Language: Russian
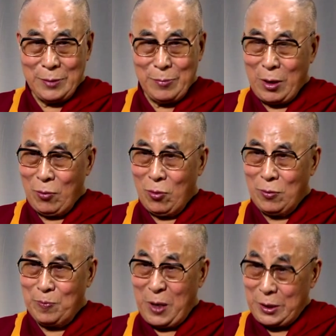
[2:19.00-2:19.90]
моя
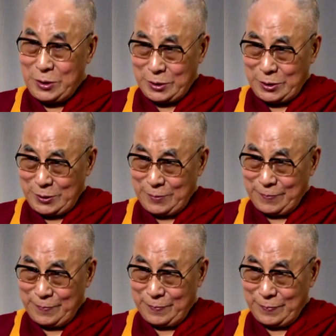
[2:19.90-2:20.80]
личная
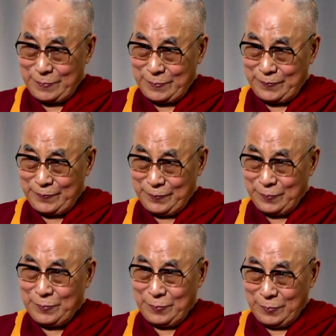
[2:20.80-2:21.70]
практика
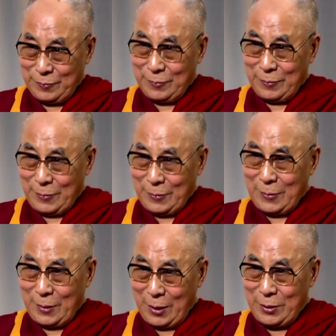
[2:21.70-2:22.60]
сейчас –
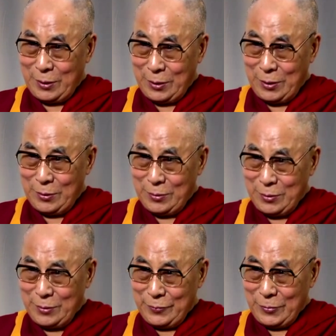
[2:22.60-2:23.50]
когда мне
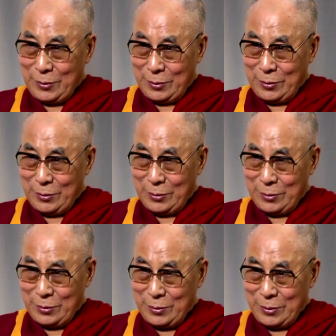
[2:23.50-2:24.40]

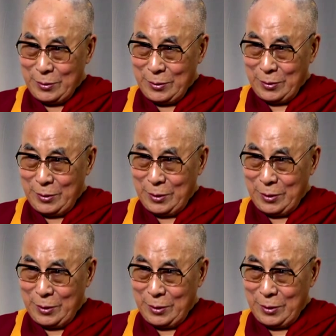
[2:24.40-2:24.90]
80 лет,